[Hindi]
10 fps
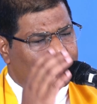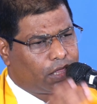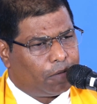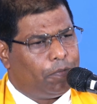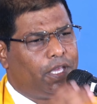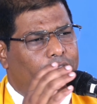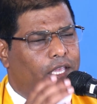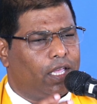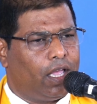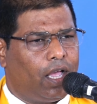तभी
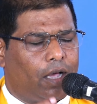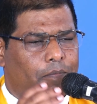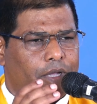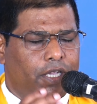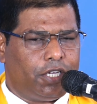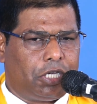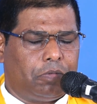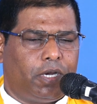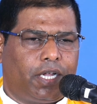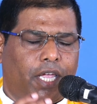हम
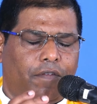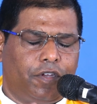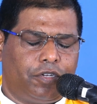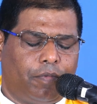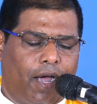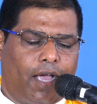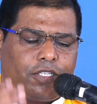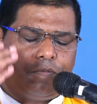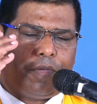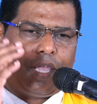ईश्वर के
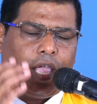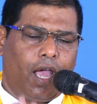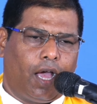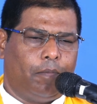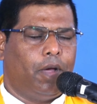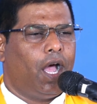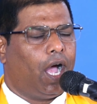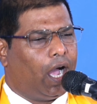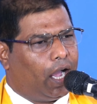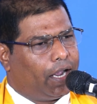विश्वास में हम
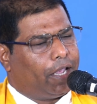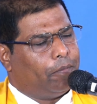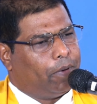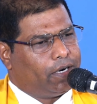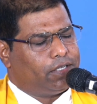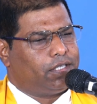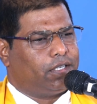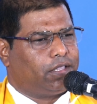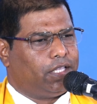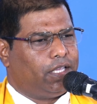आगे बढ़
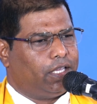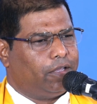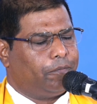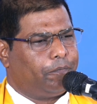सकते हैं